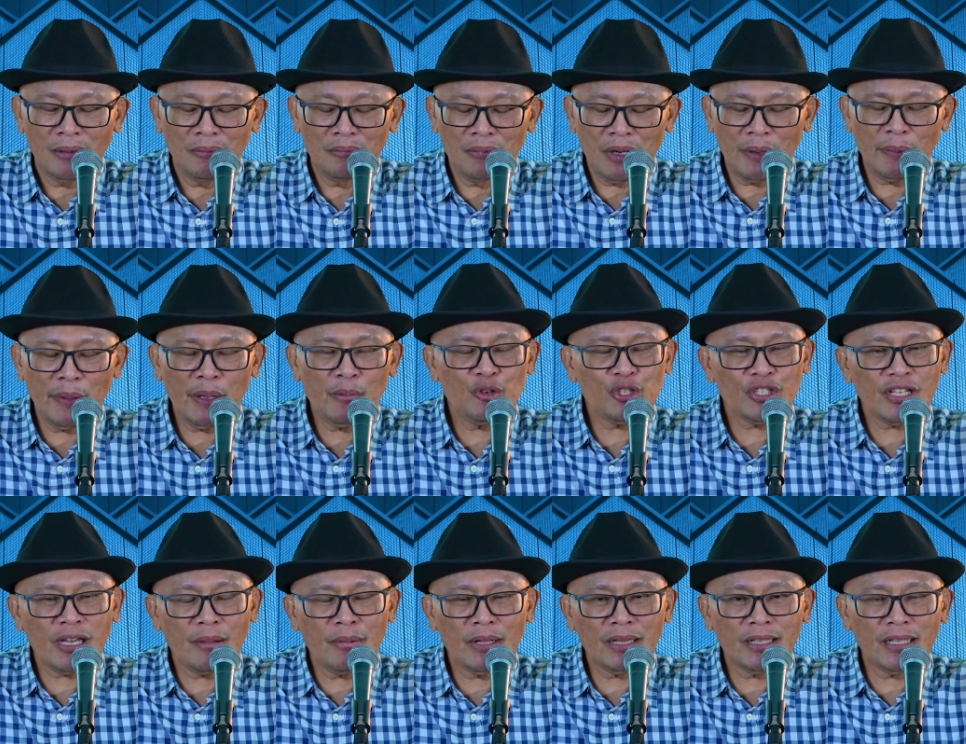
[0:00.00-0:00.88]
Bapak Ibu
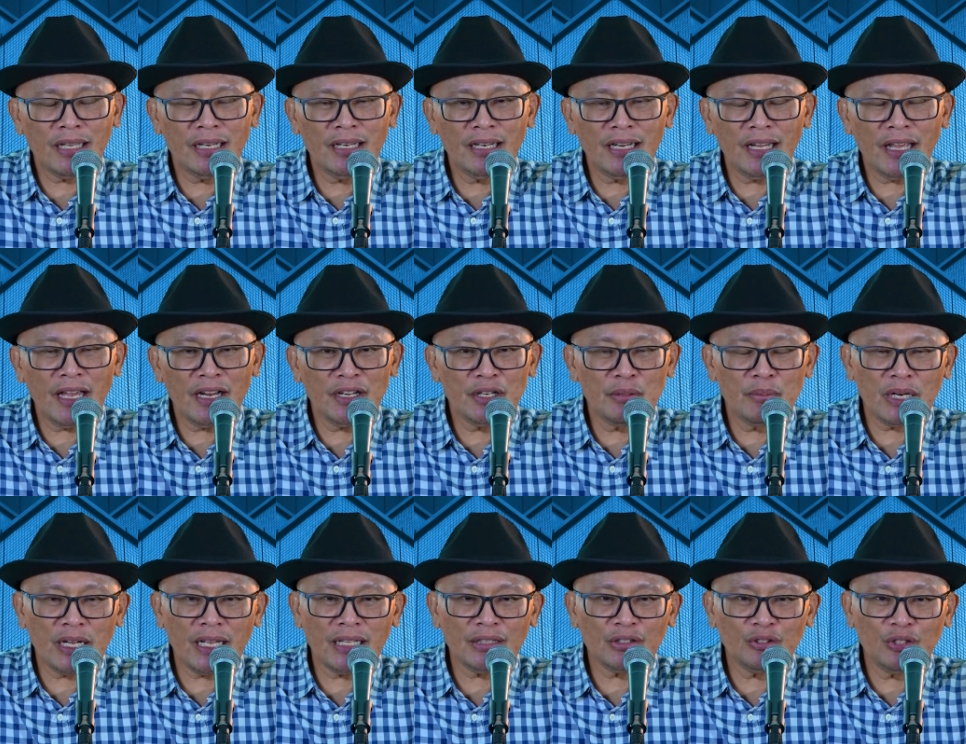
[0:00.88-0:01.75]
sahabat Galilea yang
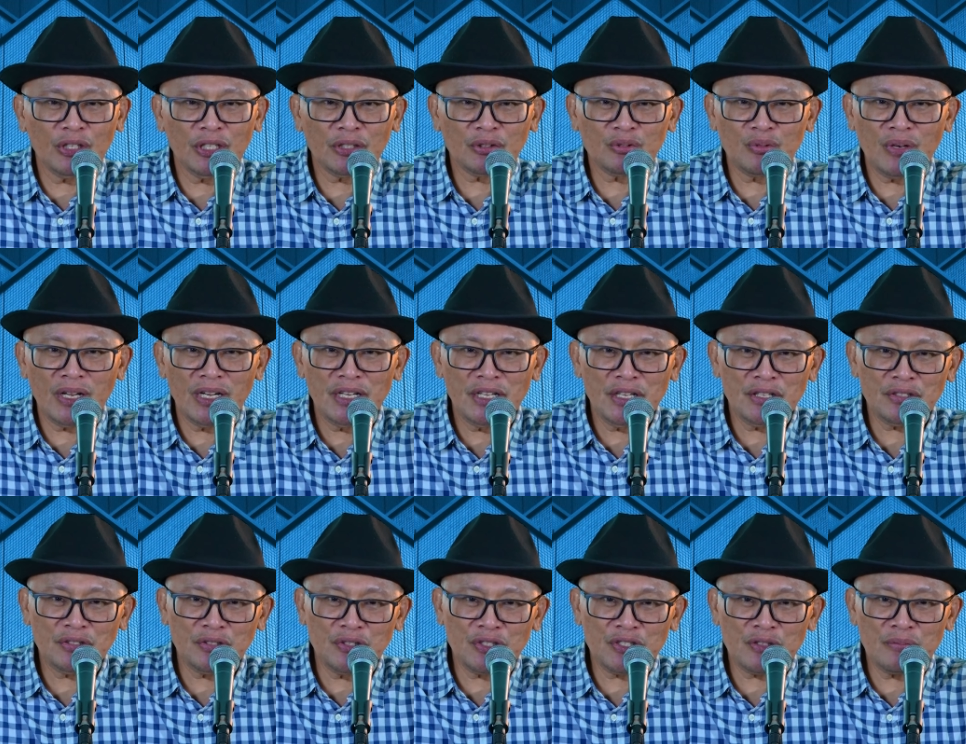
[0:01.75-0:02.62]
diberkati oleh Tuhan
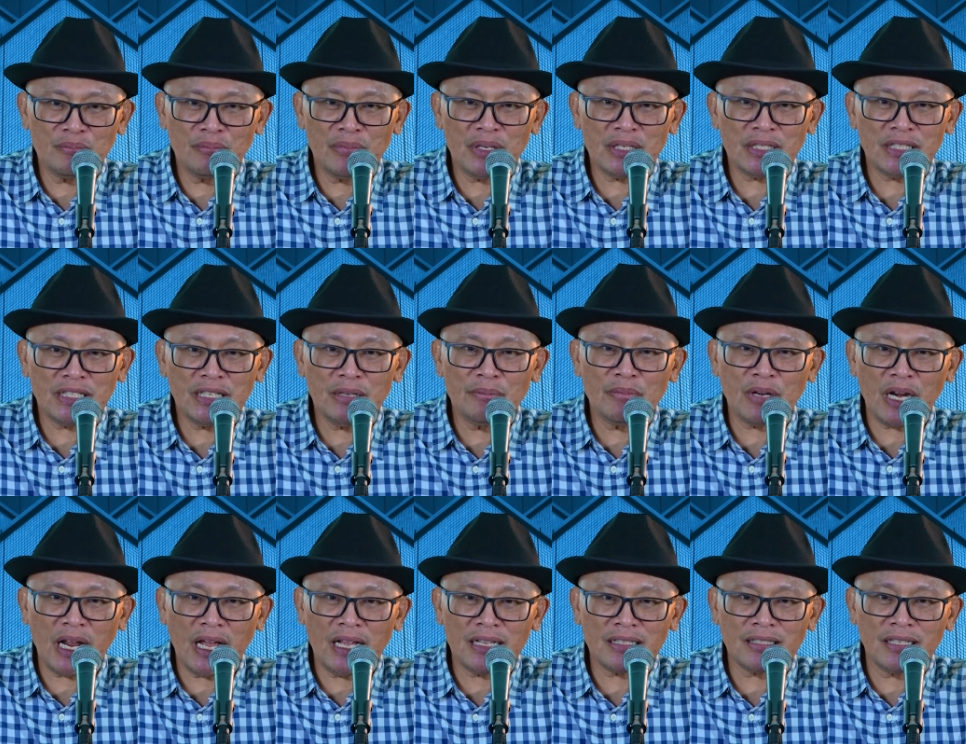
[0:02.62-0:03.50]
Yesus meski
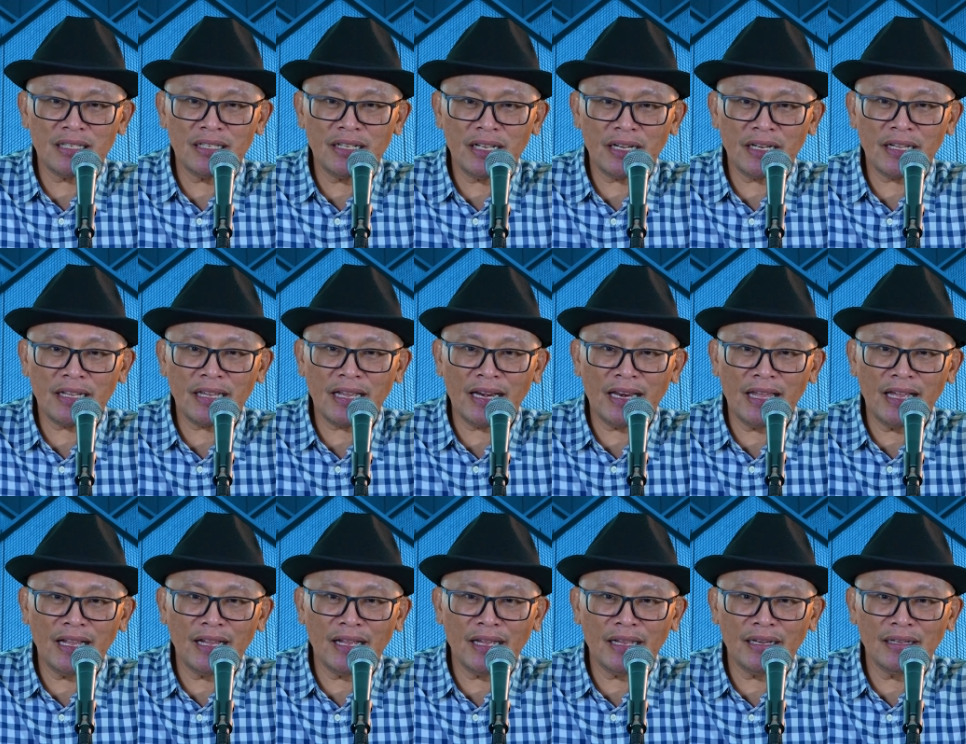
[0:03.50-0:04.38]
berasal dari
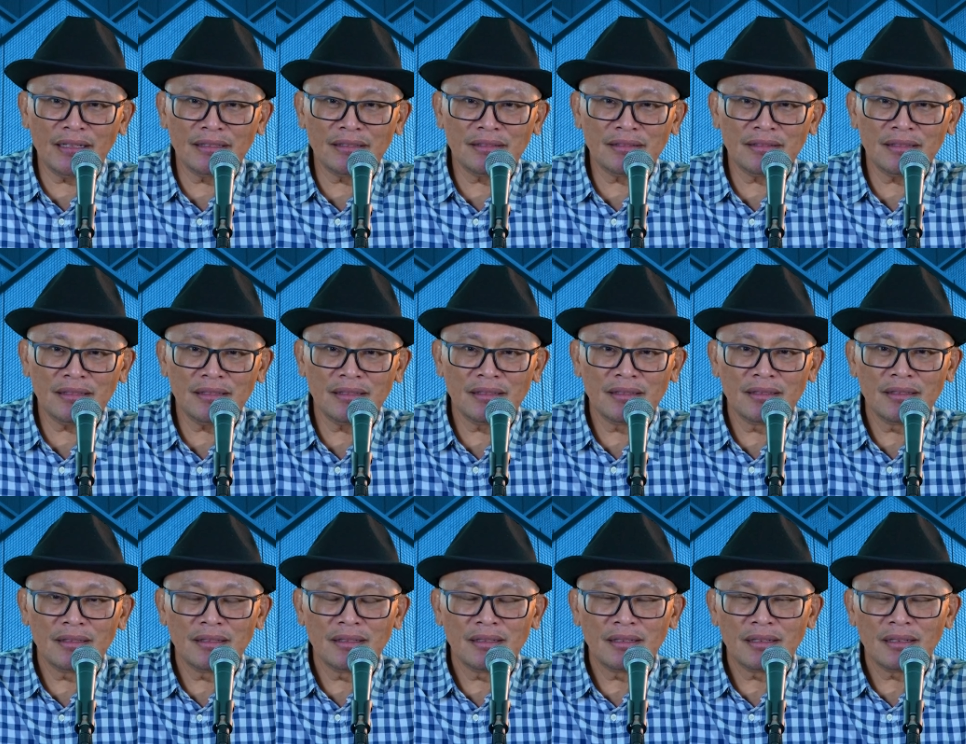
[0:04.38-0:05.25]
kalangan
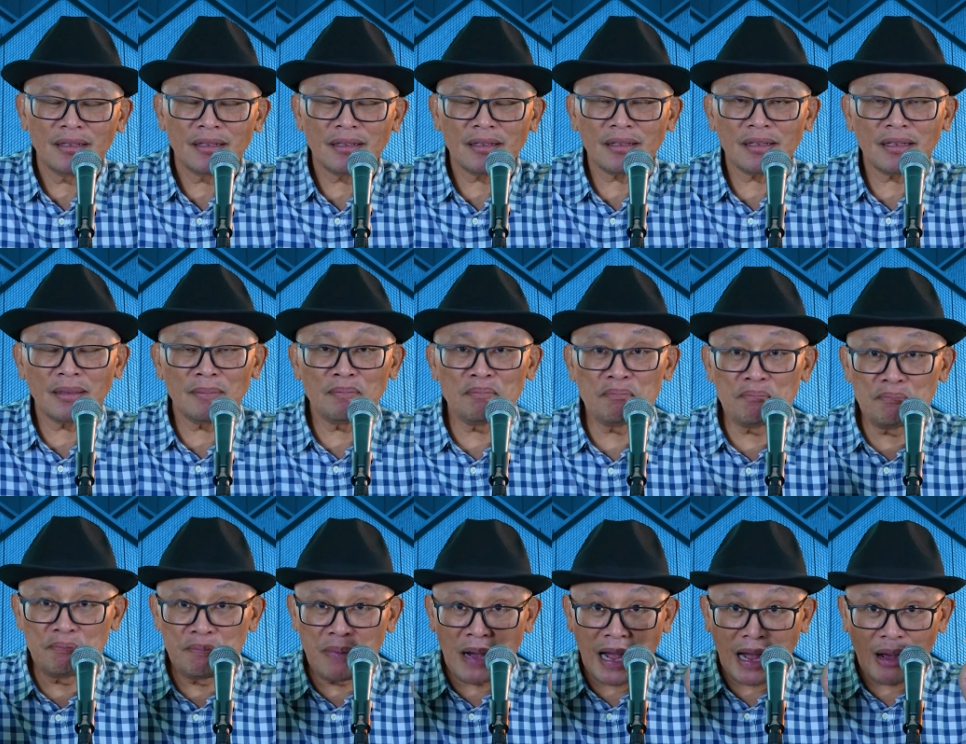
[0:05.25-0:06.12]
eh,
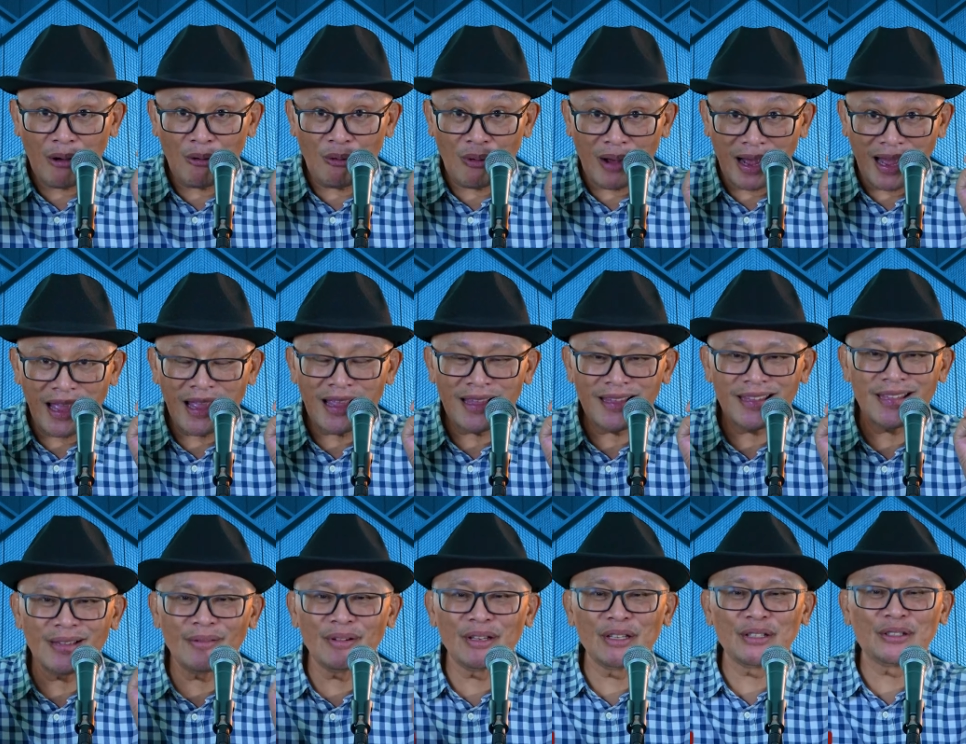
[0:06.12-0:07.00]
bawah
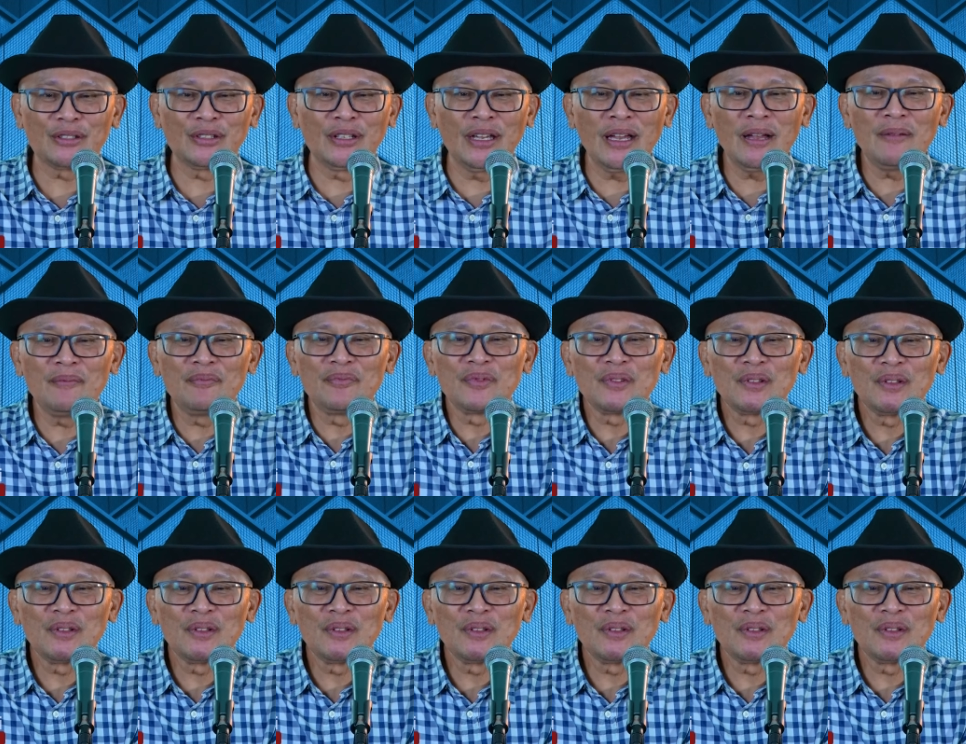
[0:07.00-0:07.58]
ya begitu ya